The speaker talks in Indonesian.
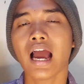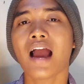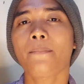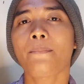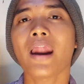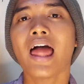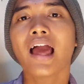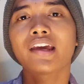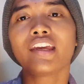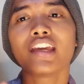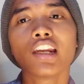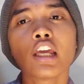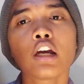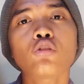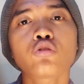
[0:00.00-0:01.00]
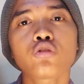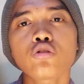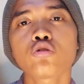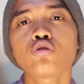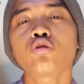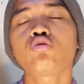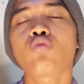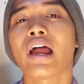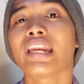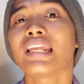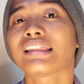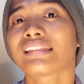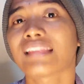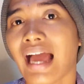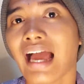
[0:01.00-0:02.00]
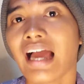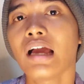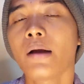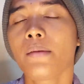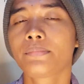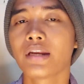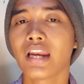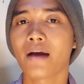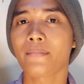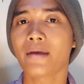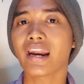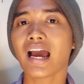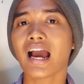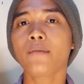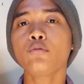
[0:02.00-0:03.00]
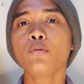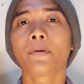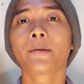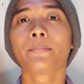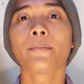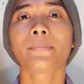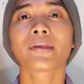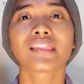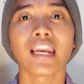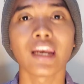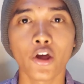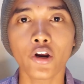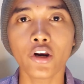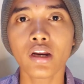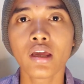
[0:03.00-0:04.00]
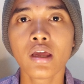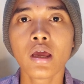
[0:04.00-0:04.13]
apalagi ini khusus untuk wanita, bila mana kamu bermimpi telur,